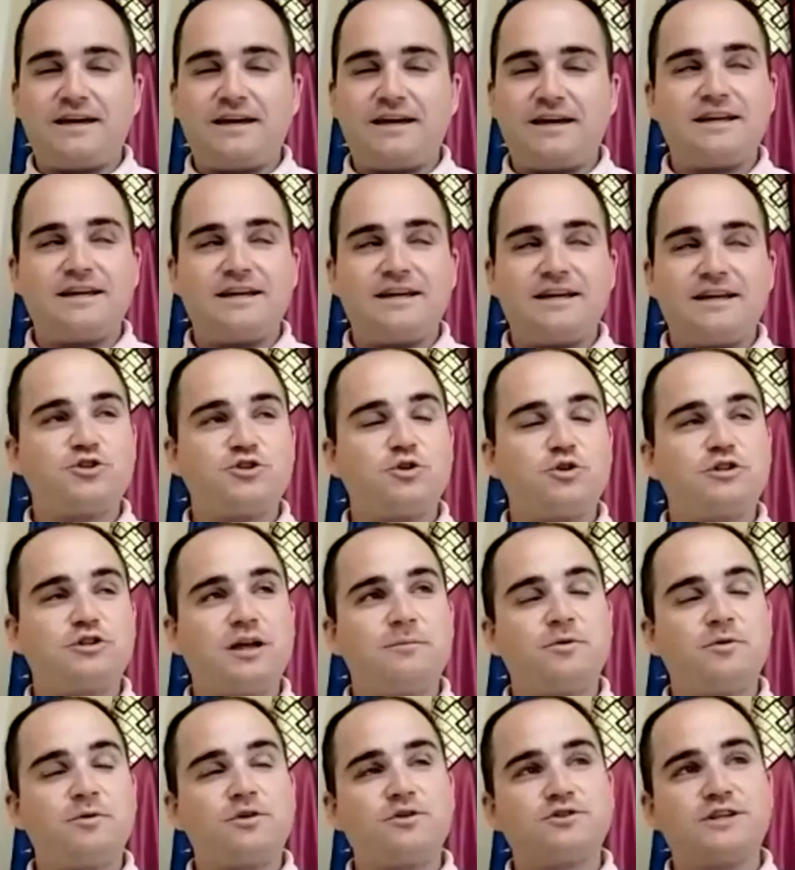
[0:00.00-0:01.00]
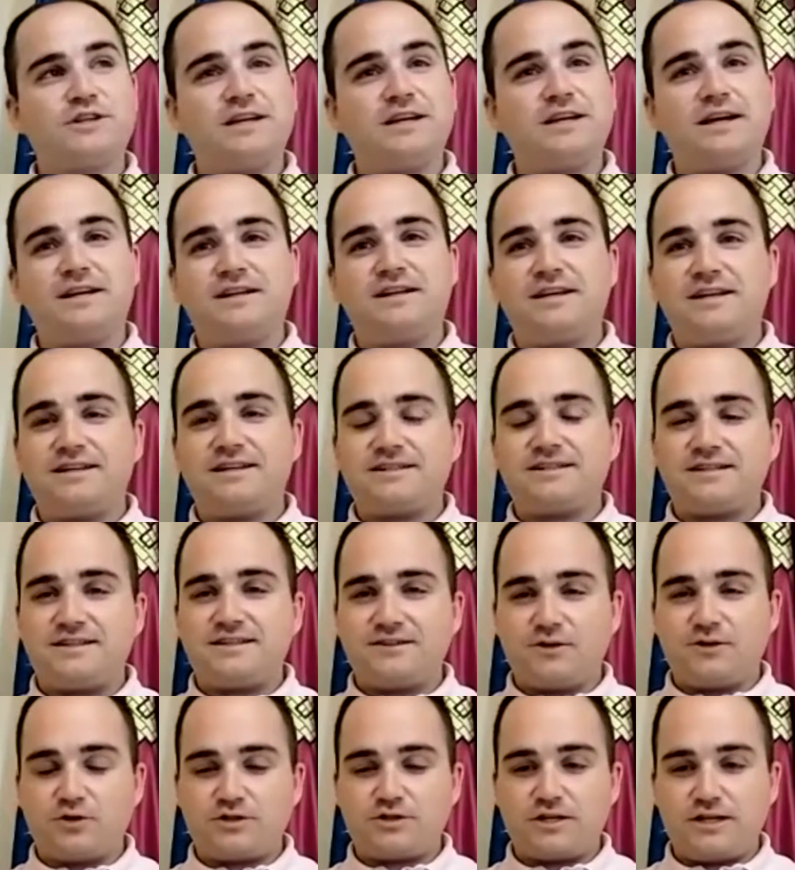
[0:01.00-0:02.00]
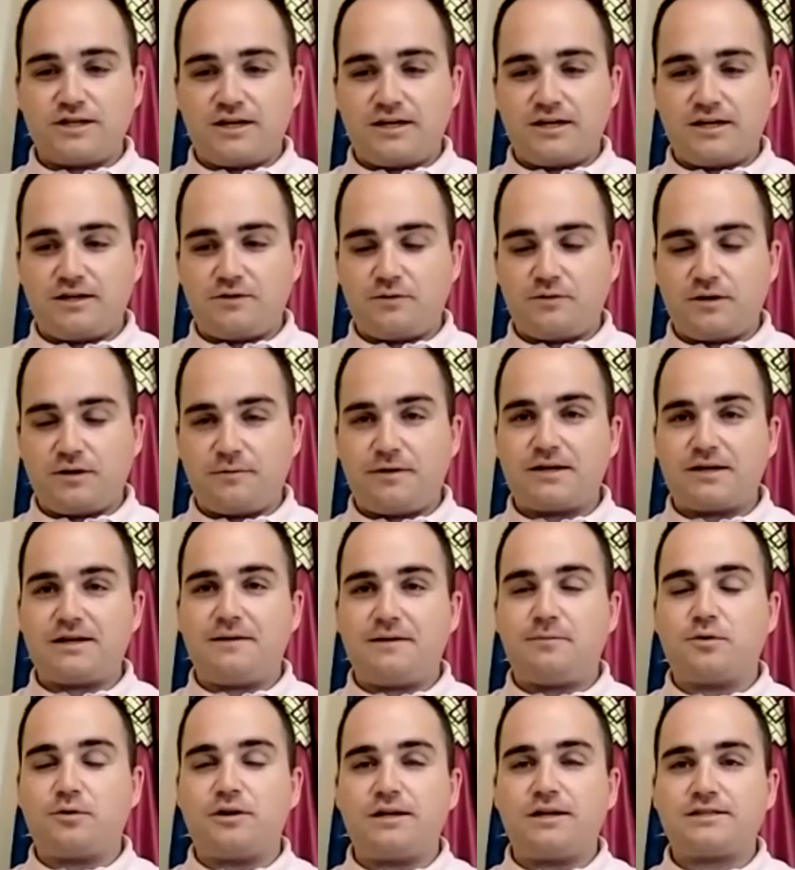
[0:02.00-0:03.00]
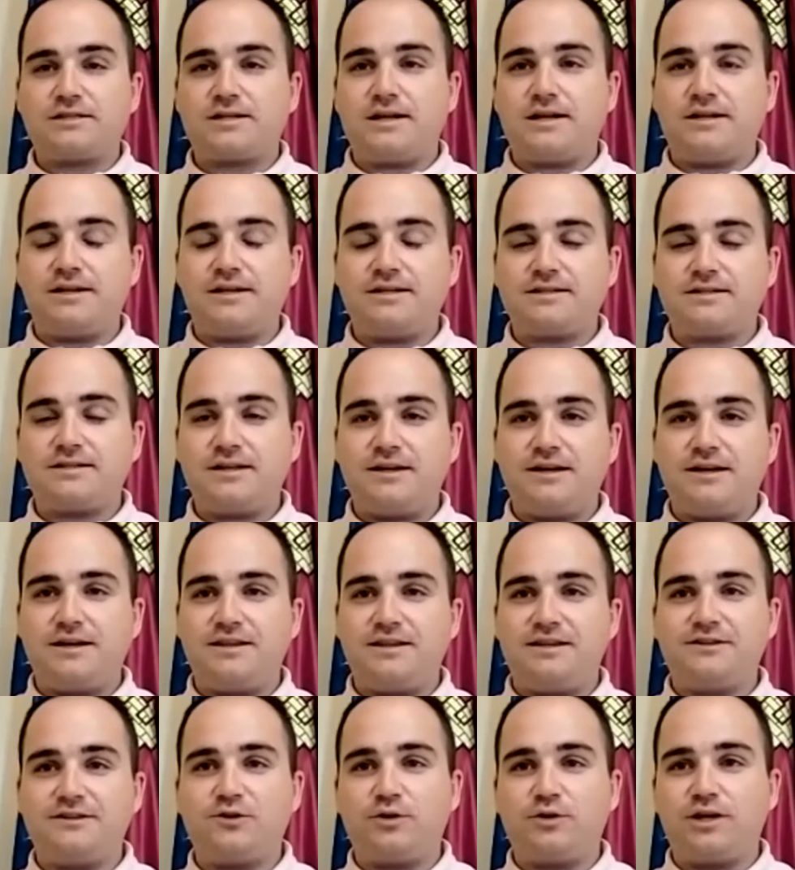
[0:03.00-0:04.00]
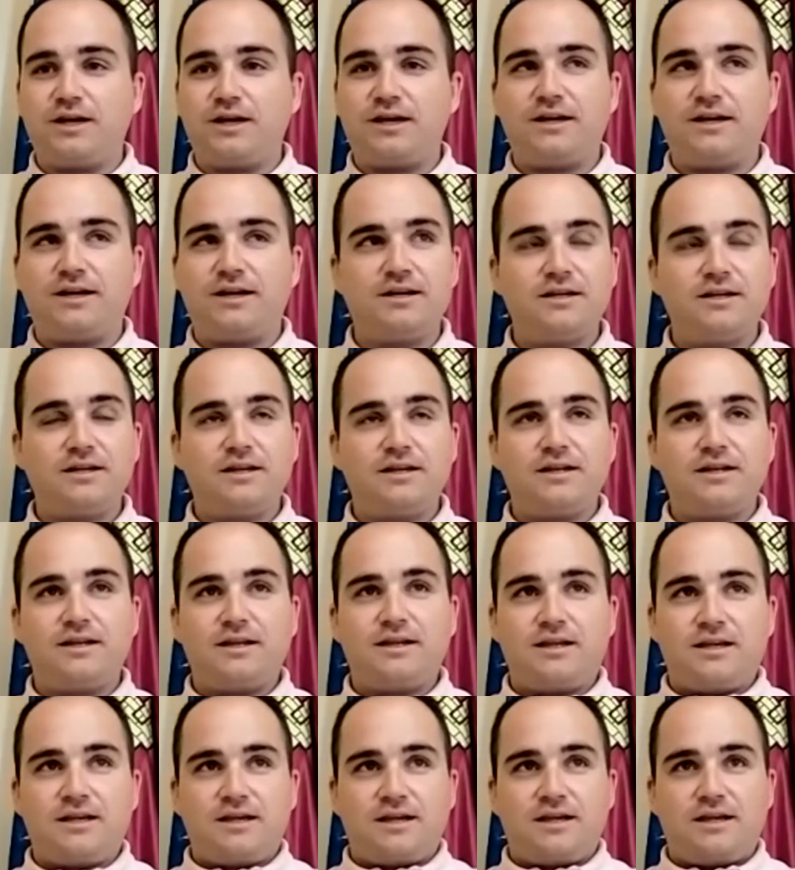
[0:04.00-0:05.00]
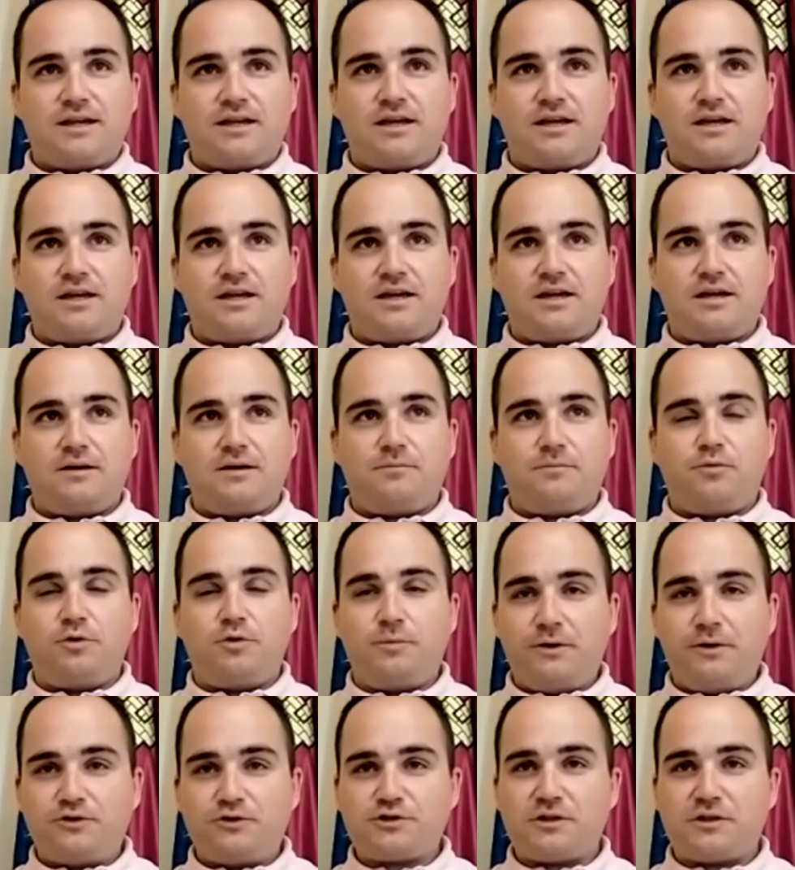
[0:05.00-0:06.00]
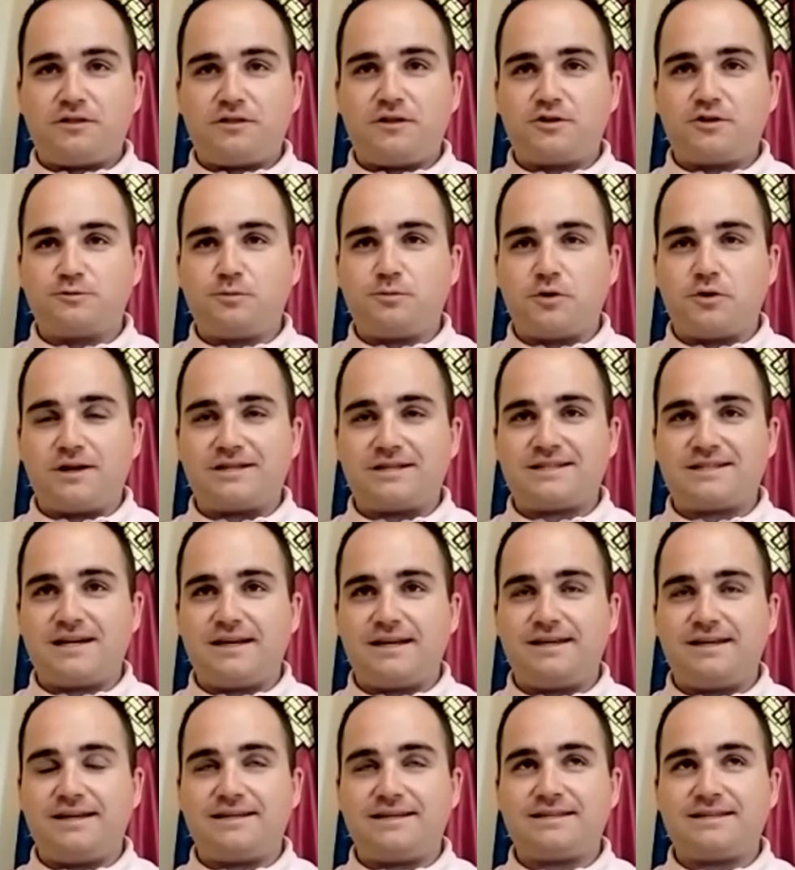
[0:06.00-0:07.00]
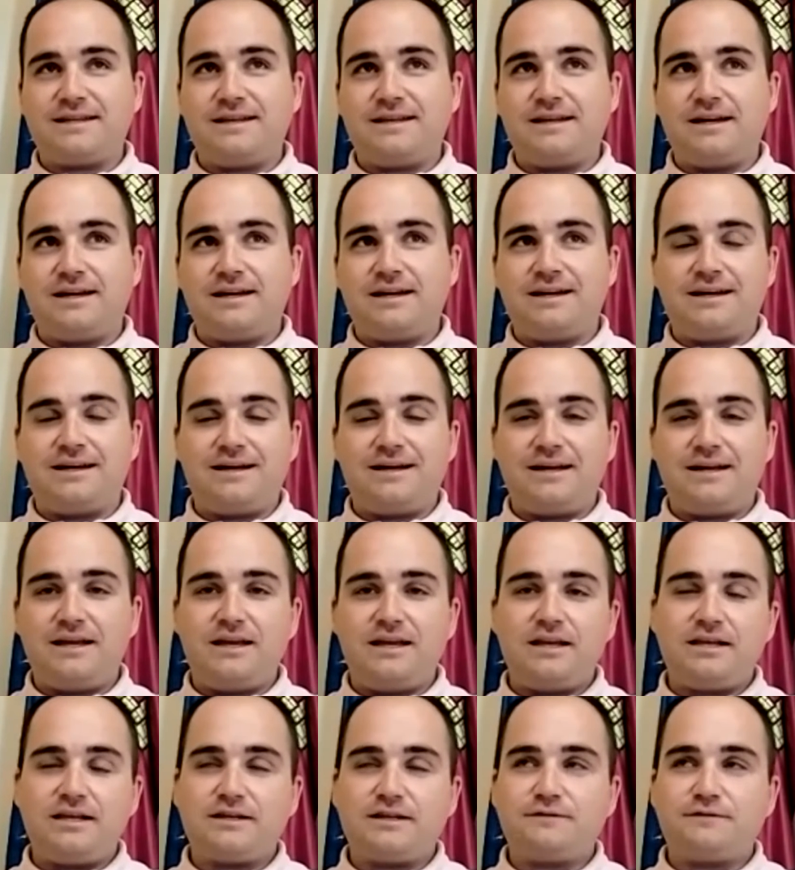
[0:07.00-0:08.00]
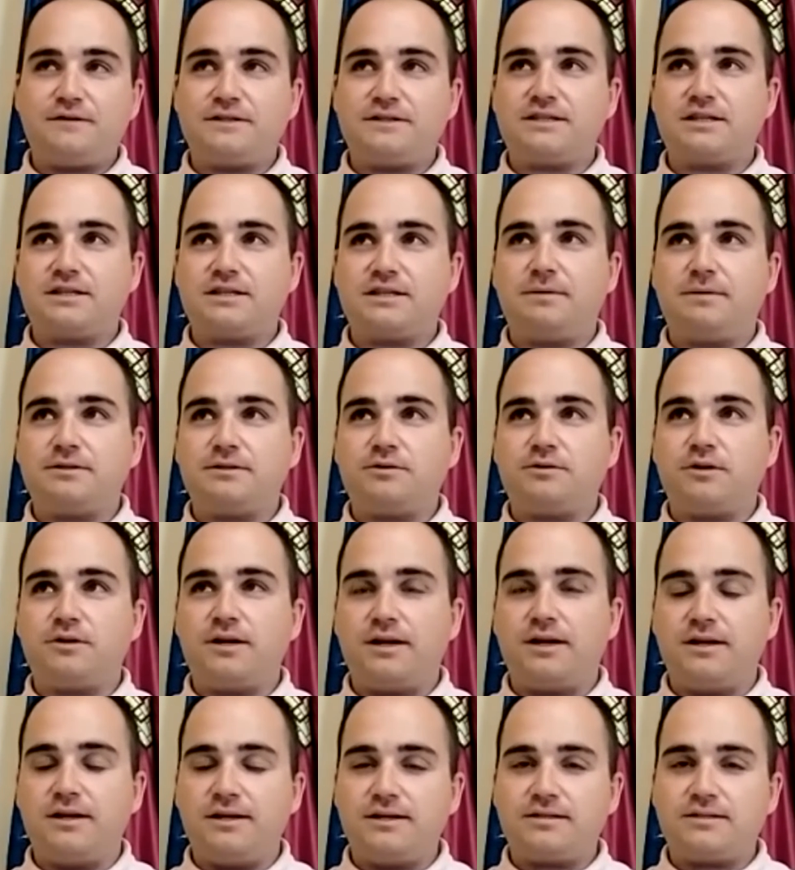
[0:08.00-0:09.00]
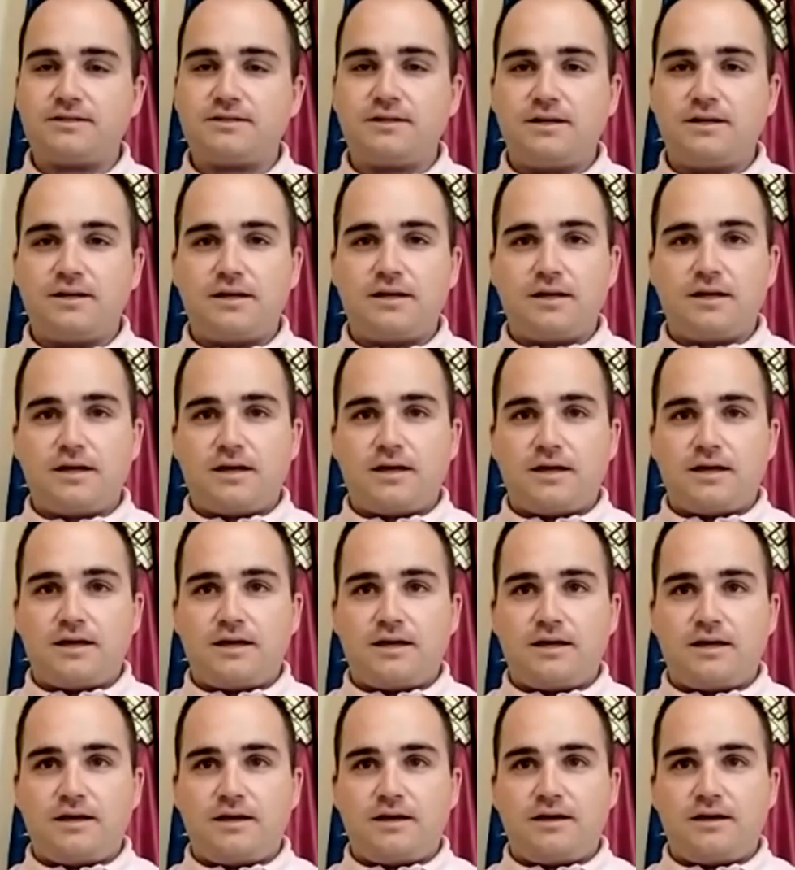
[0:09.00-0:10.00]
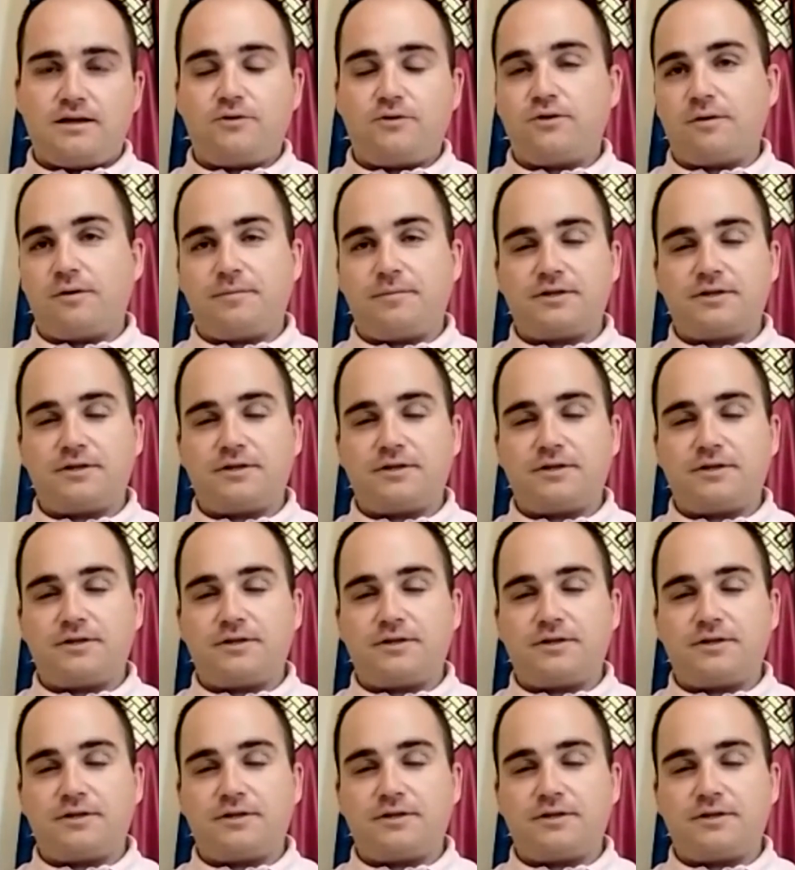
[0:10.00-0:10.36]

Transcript: soltamos dos herales, dos herales y una vaca por las calles de, Torija. Eh, vuelven los encierros por las calles en, la, en las fiestas patronales. Eh, era una